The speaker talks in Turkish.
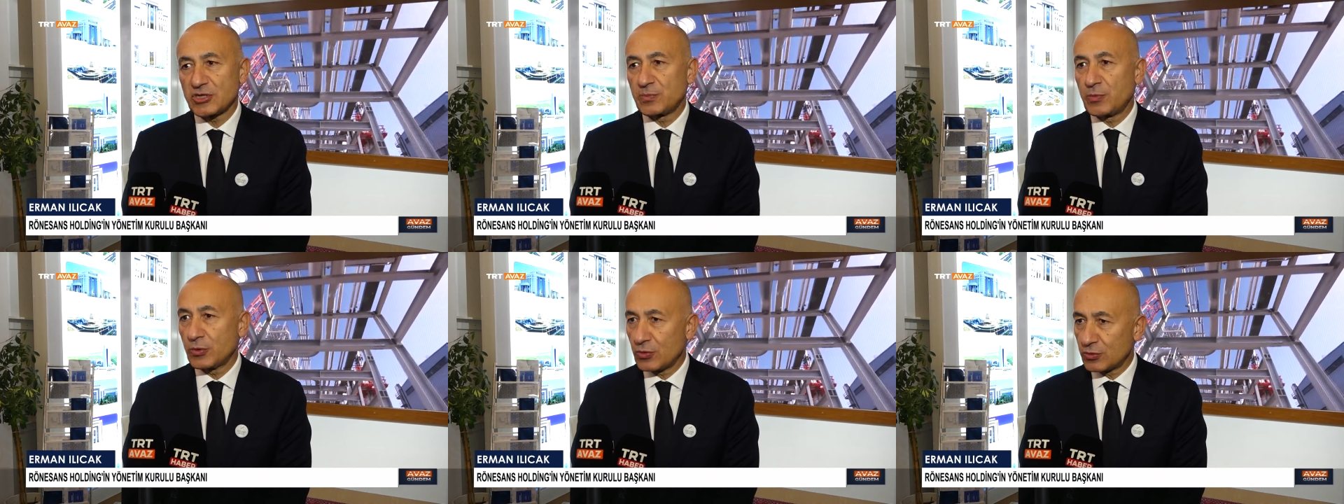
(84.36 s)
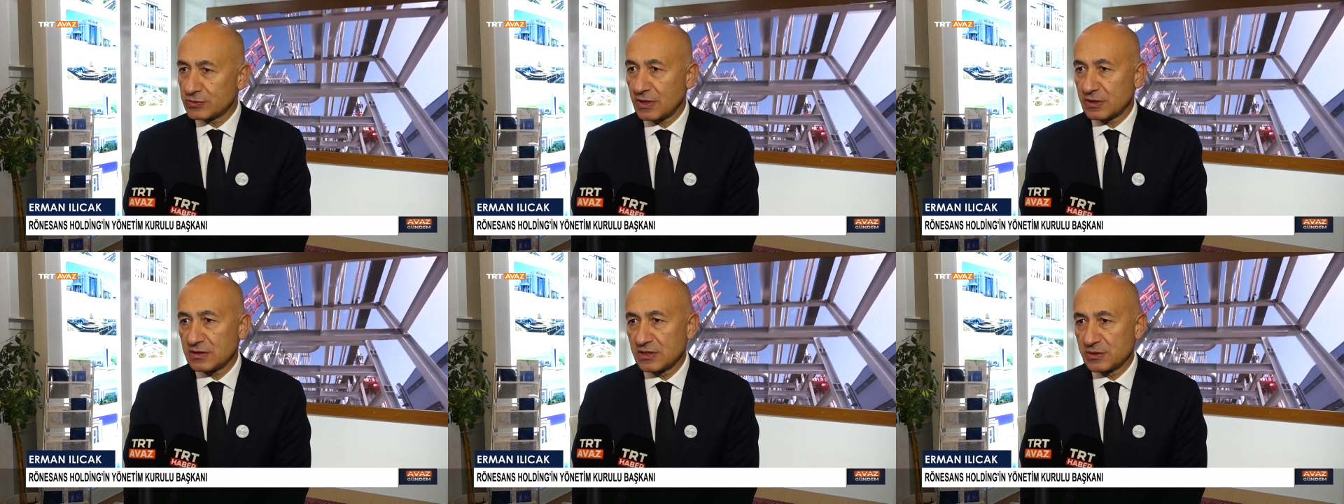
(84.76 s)
Japon
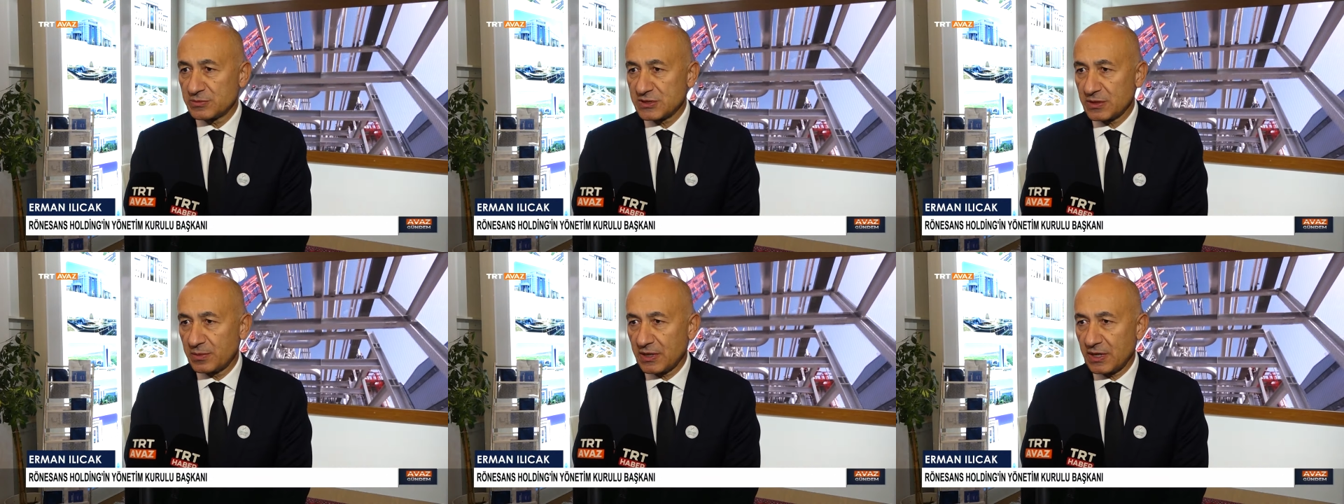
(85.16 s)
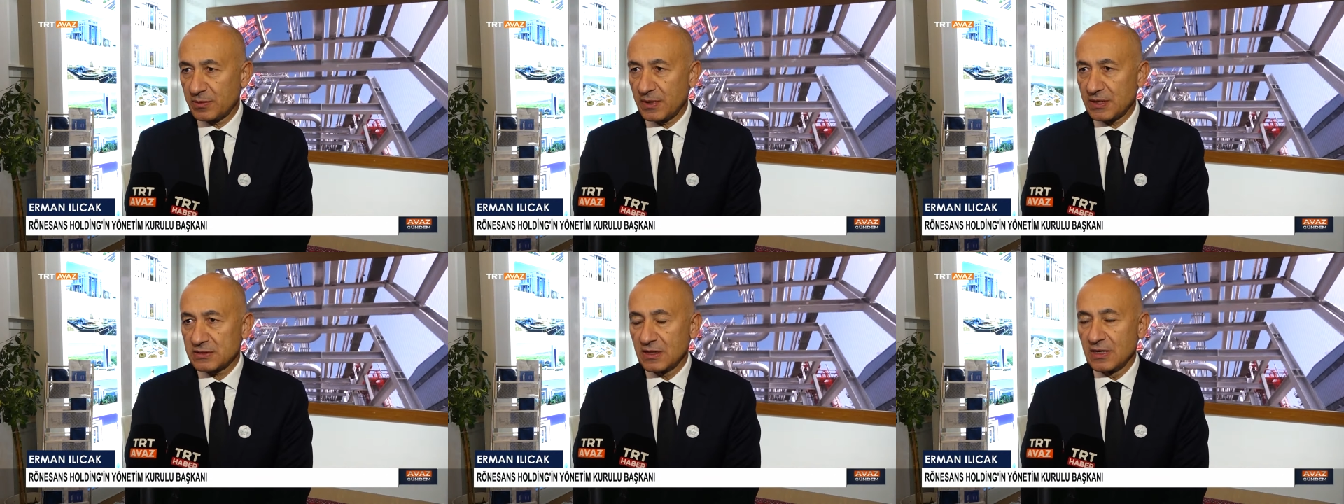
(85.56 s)
ortaklarımızla
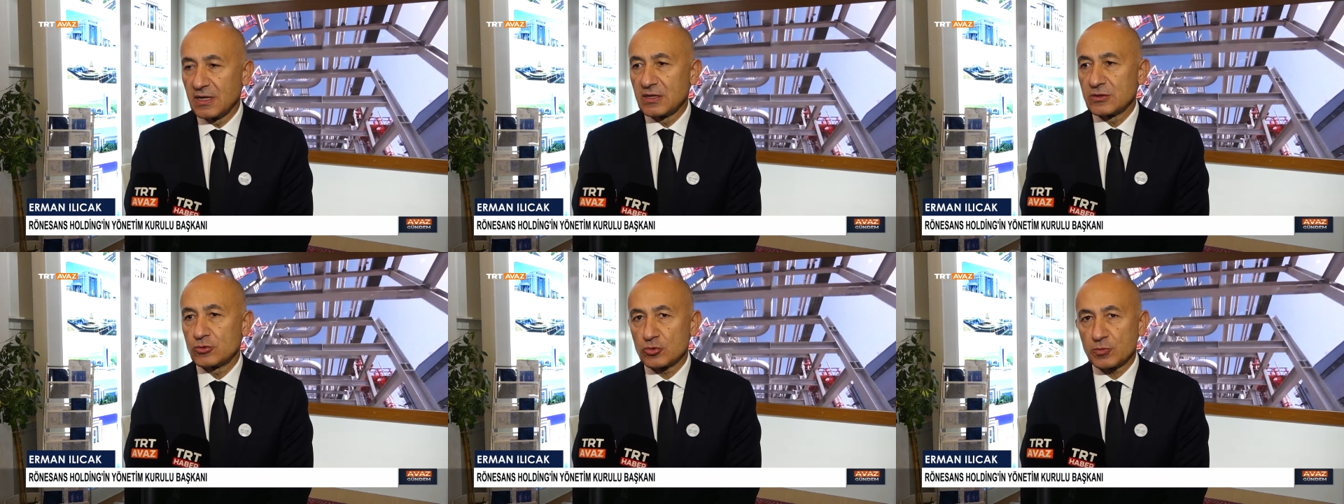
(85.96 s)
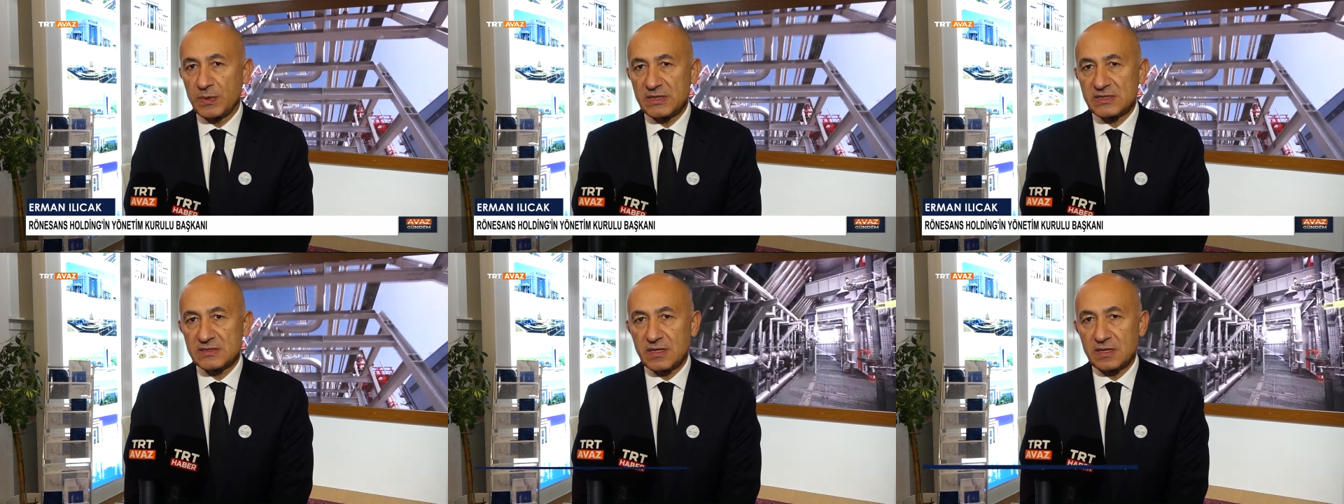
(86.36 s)
beraber
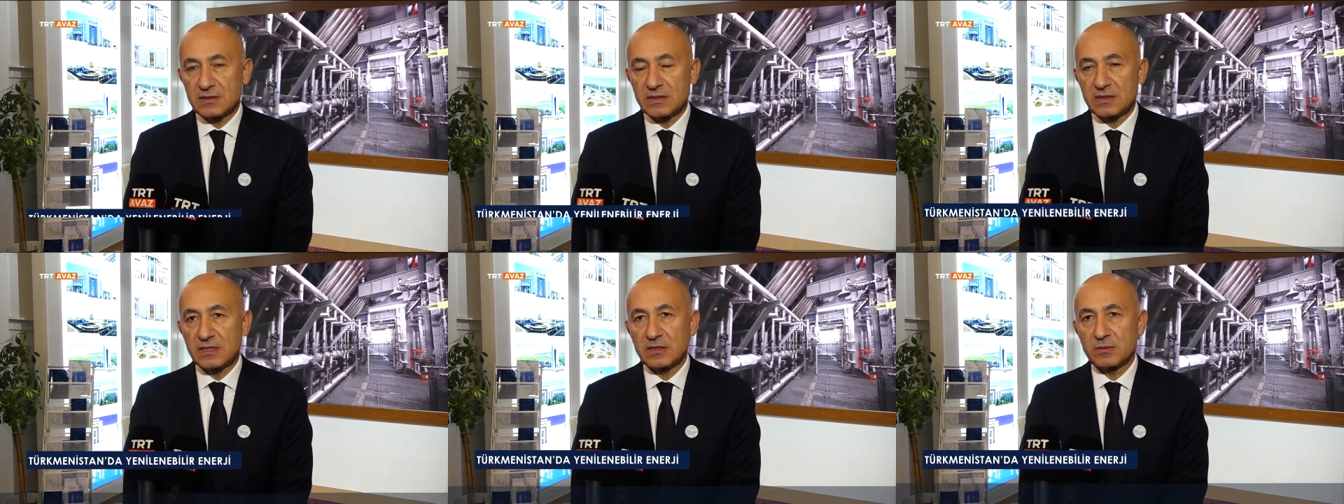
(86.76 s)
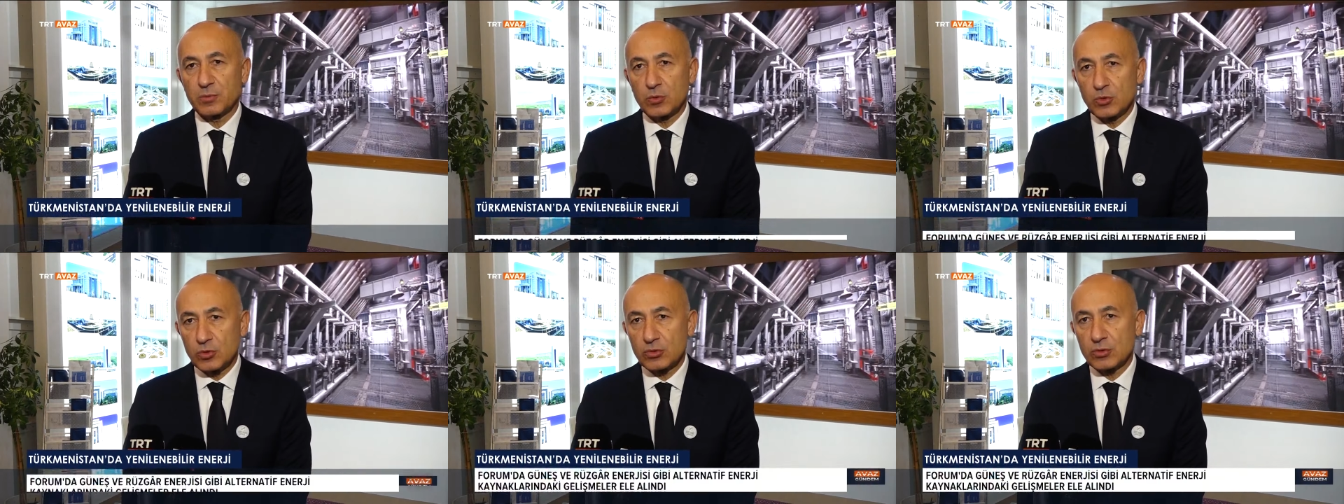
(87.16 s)

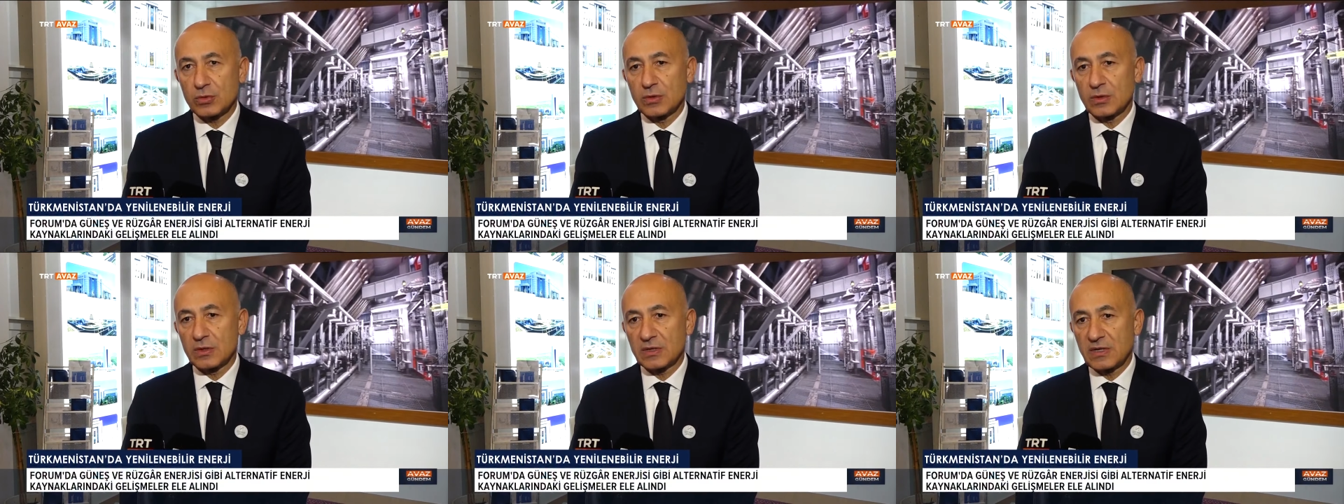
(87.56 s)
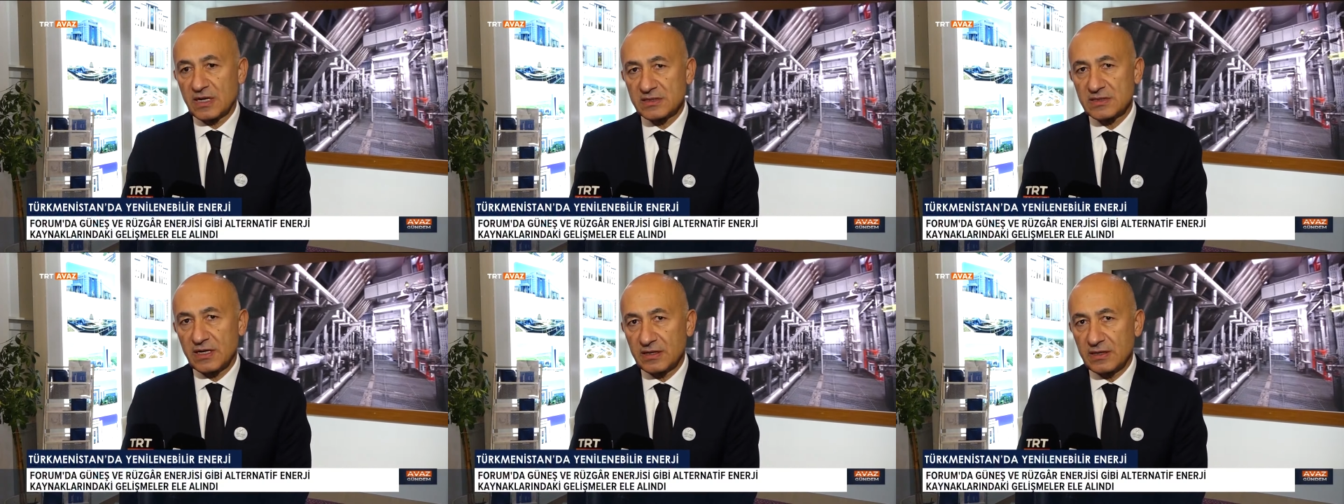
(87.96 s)
Türkmenistan'daki büyük
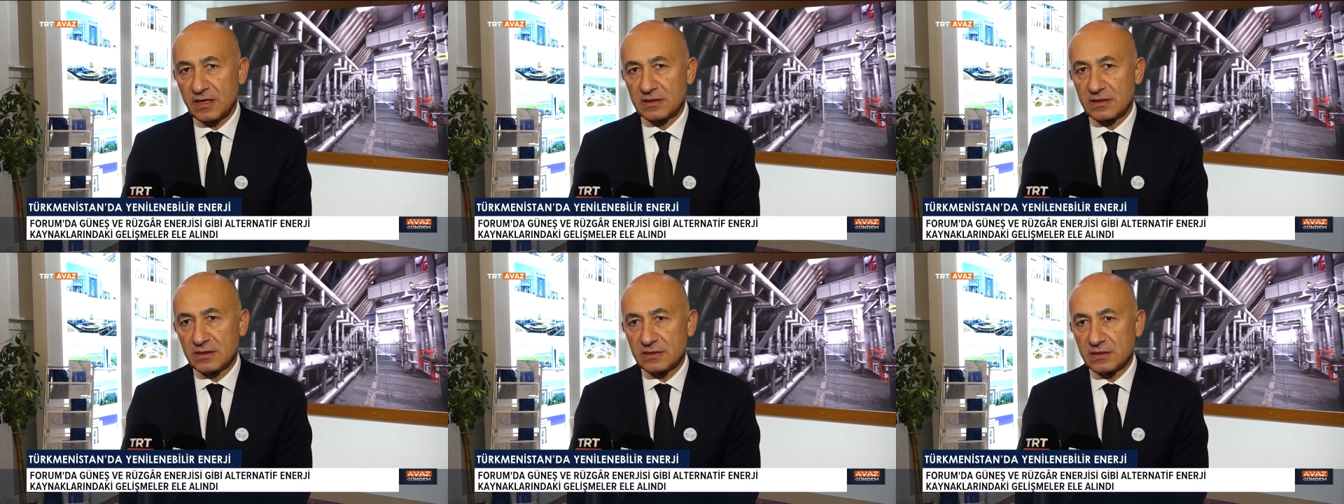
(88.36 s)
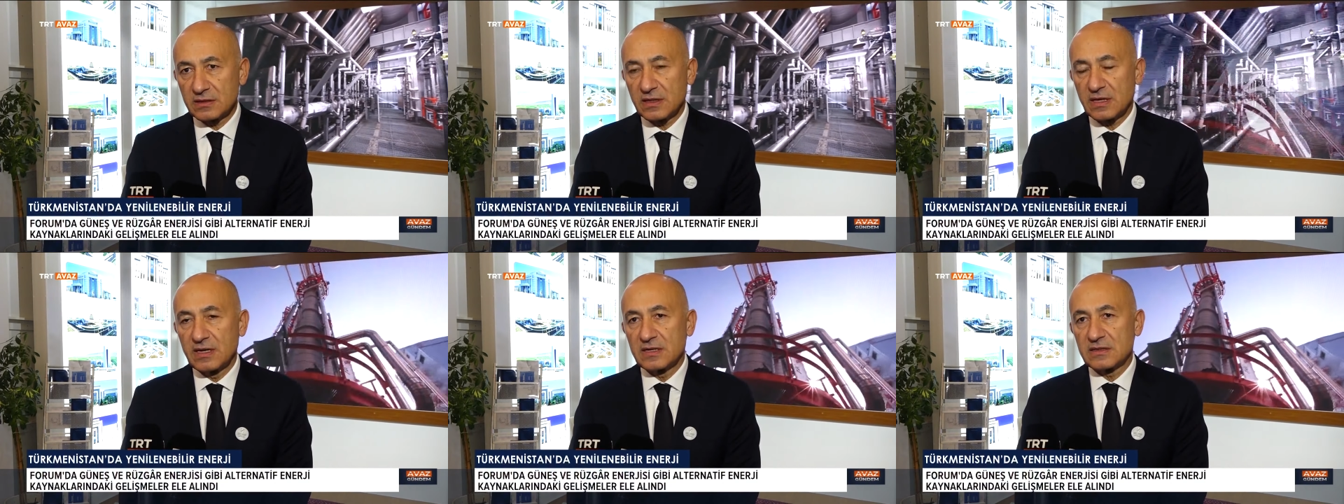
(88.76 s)
gaz
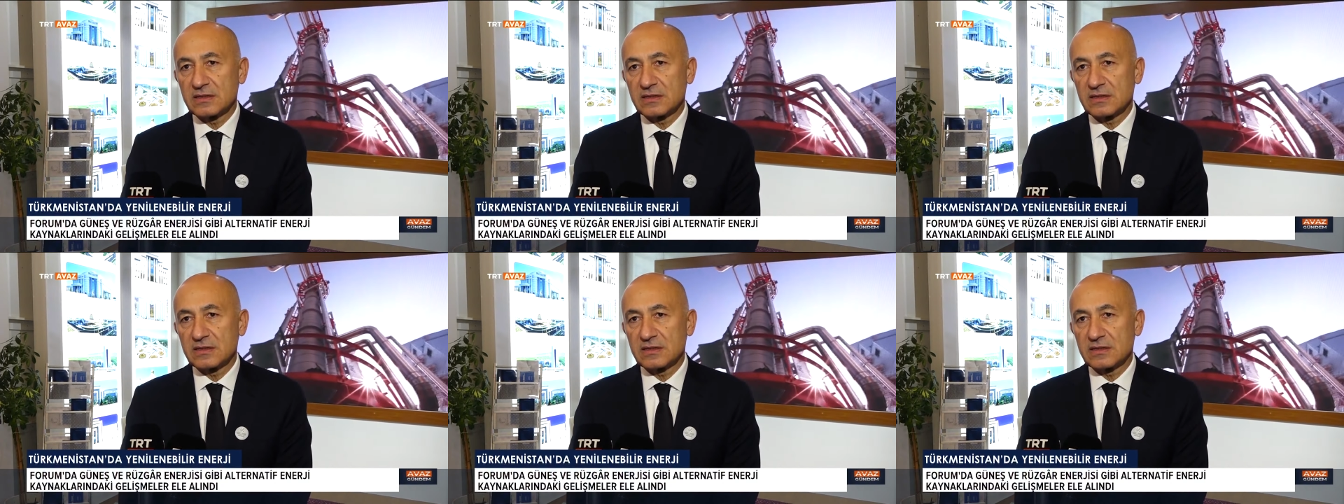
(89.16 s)
kaynaklarının